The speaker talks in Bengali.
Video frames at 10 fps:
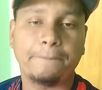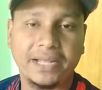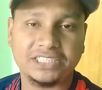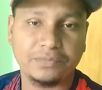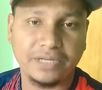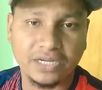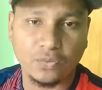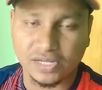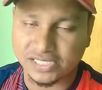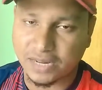পাঁচ মিনিটে
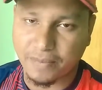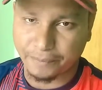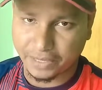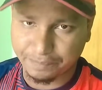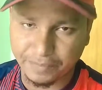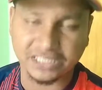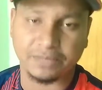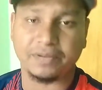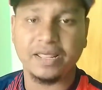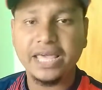ওয়াচ টাইম আপনি পেয়ে
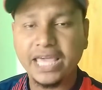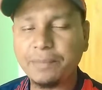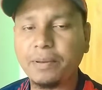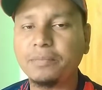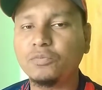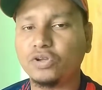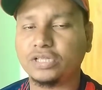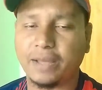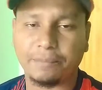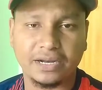যাবেন এভাবে
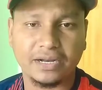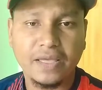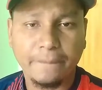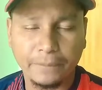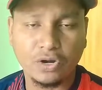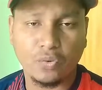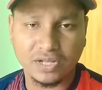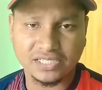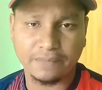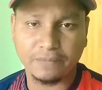মূলত আপনার ভিডিও
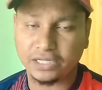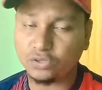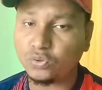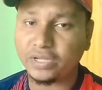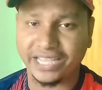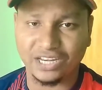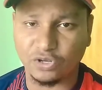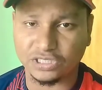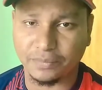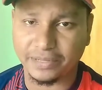ওয়াচ টাইমটা কিন্তু গেইন
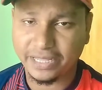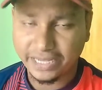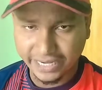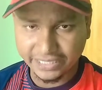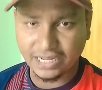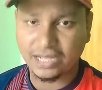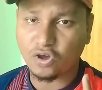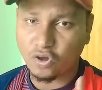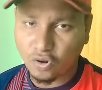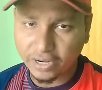হয়ে যাবে এটা
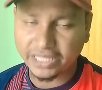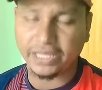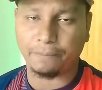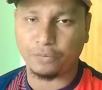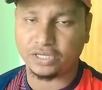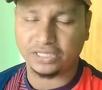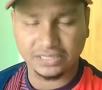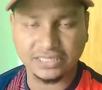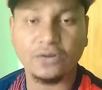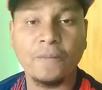অনেক ইম্পর্টেন্ট
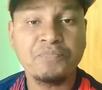যা